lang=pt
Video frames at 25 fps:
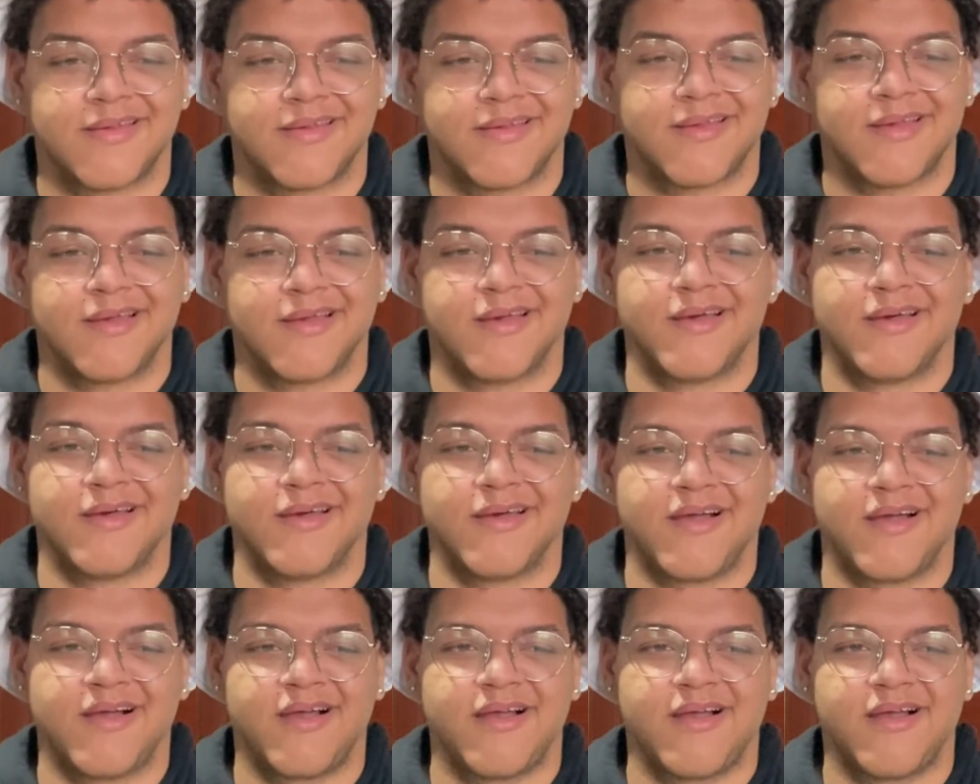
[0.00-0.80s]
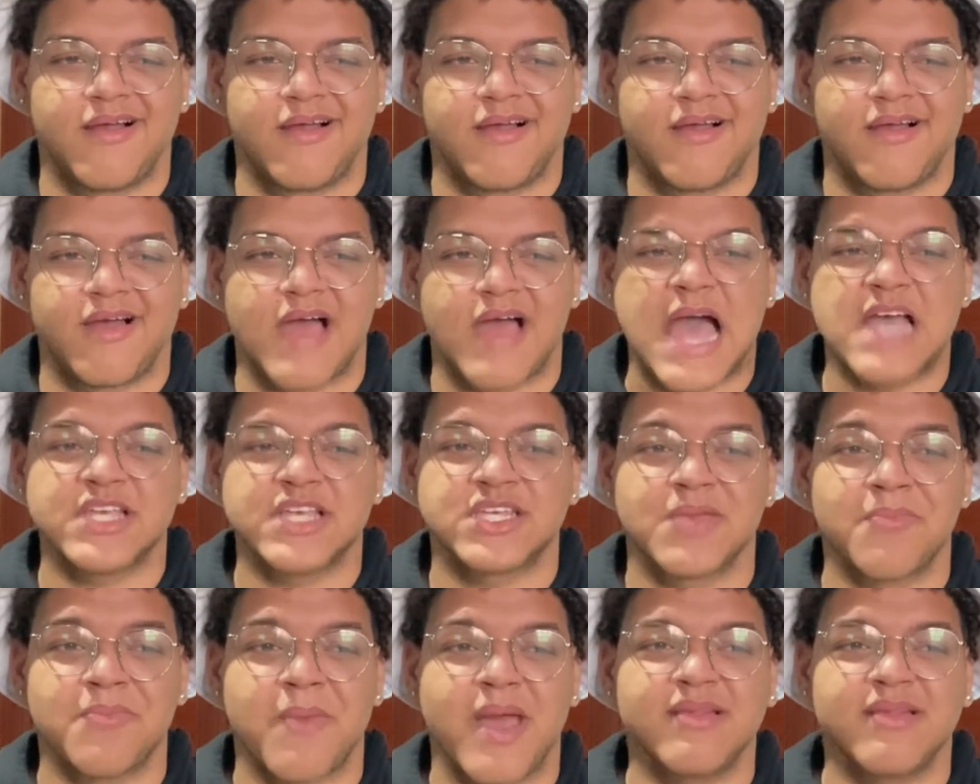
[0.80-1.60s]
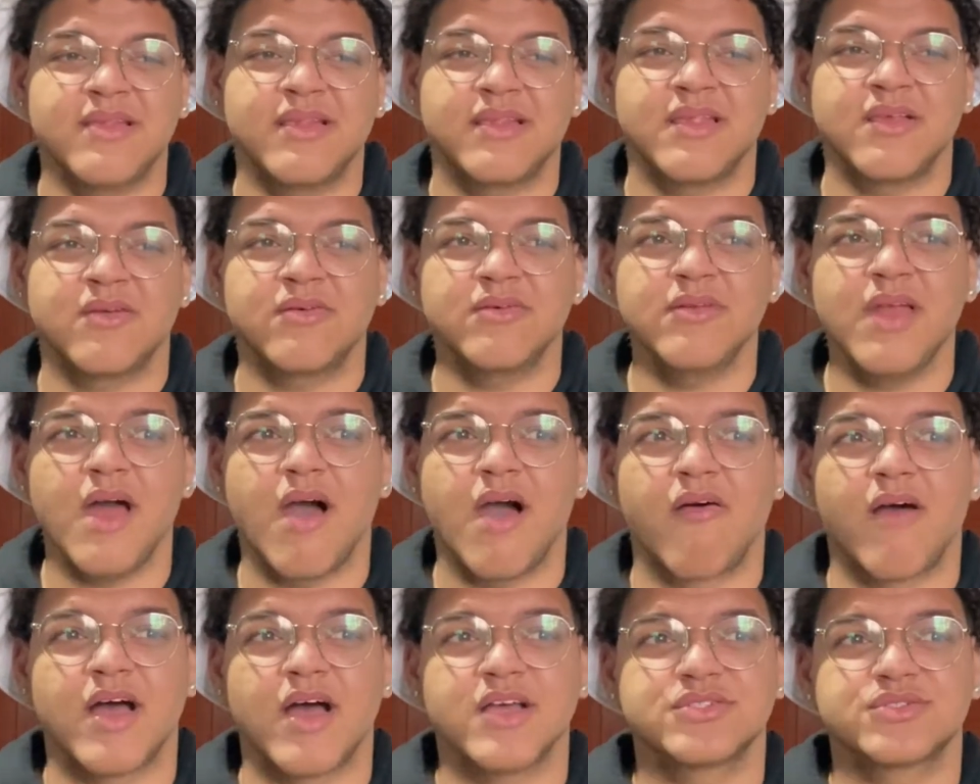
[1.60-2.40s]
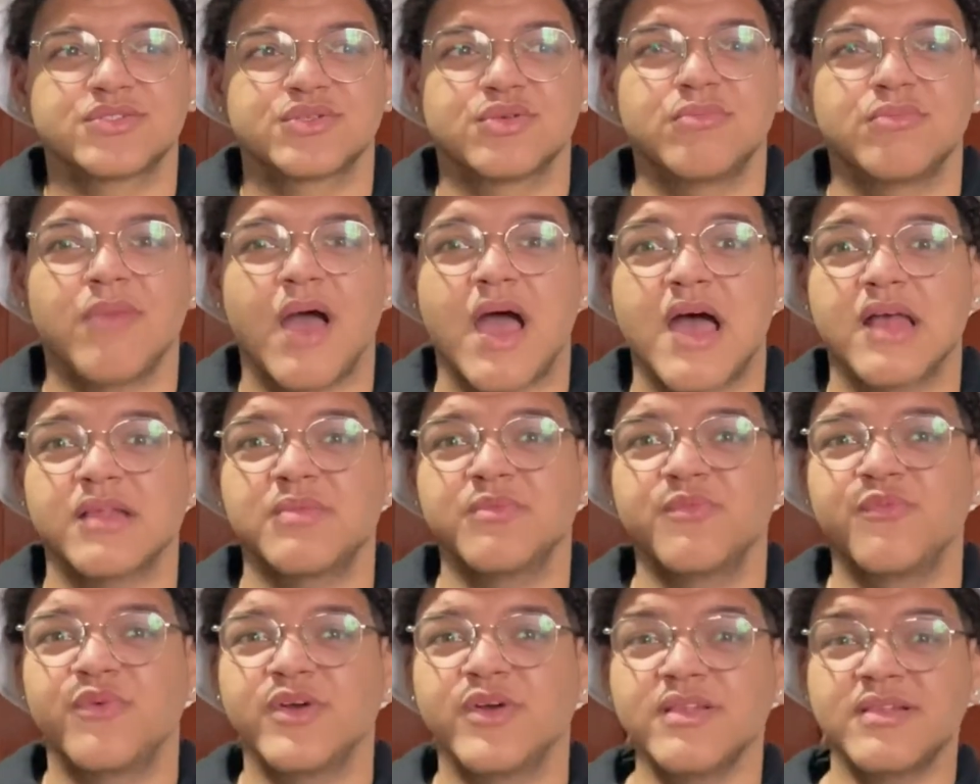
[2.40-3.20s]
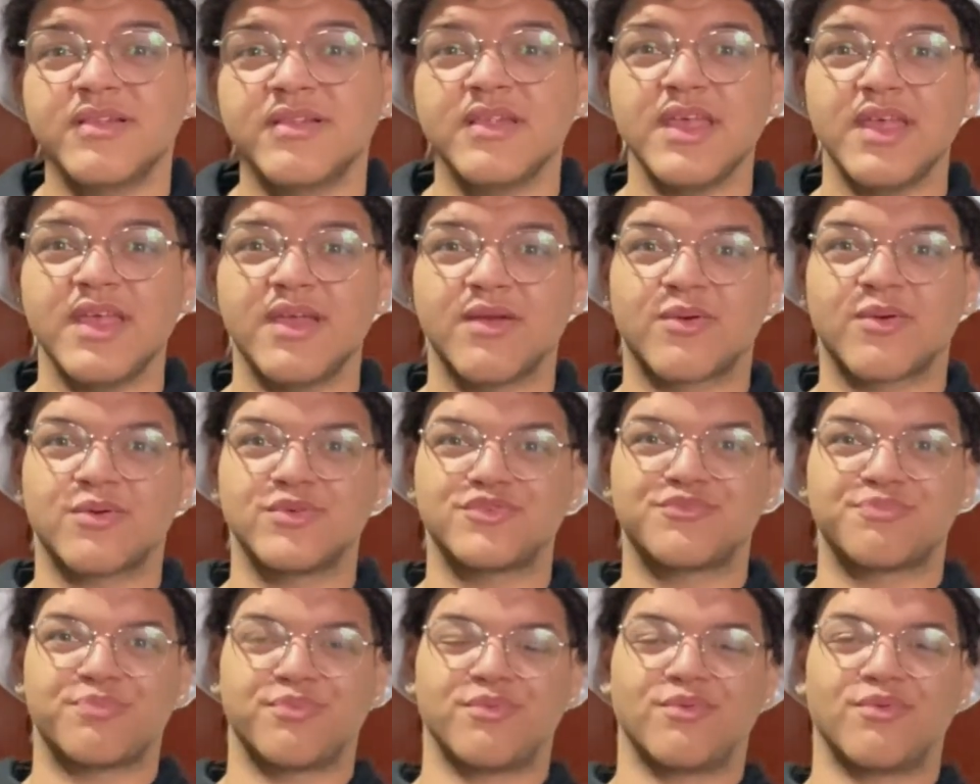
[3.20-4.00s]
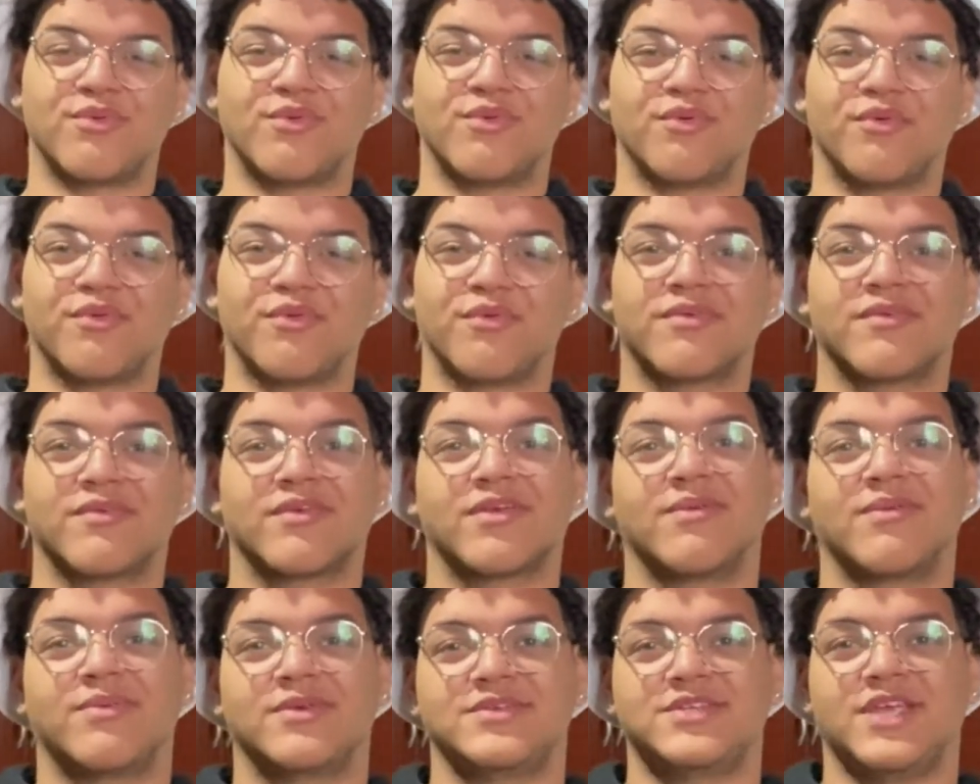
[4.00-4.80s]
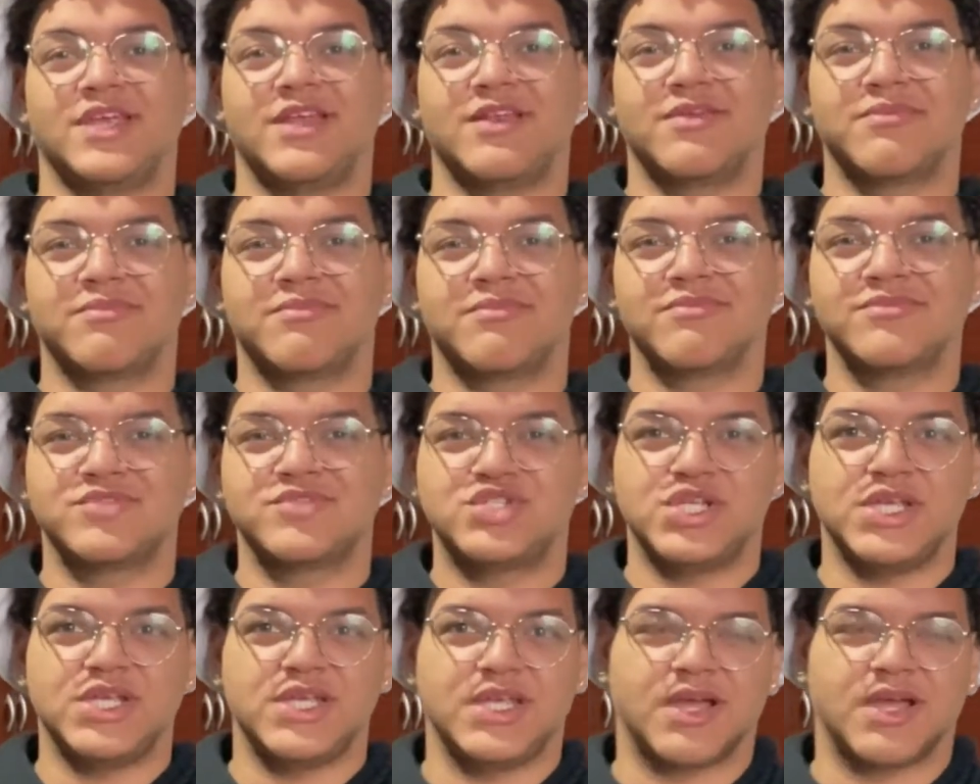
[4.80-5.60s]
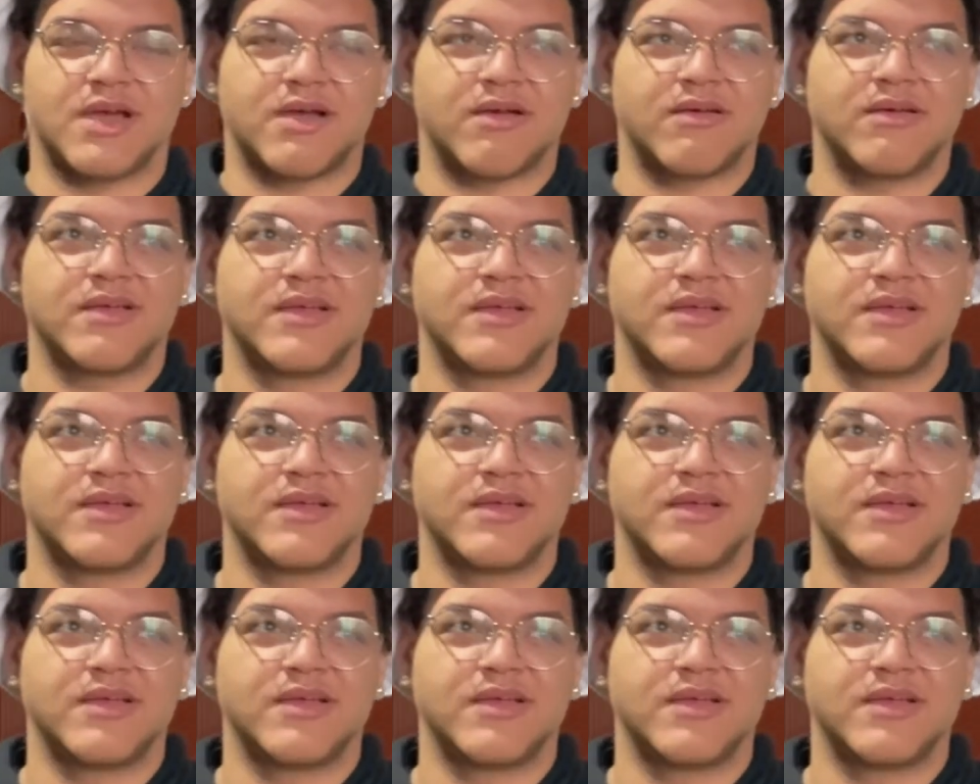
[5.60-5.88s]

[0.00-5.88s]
Uh, acho que mais de cinco não. Acho que o máximo foi cinco, tipo, que eu beijei num dia.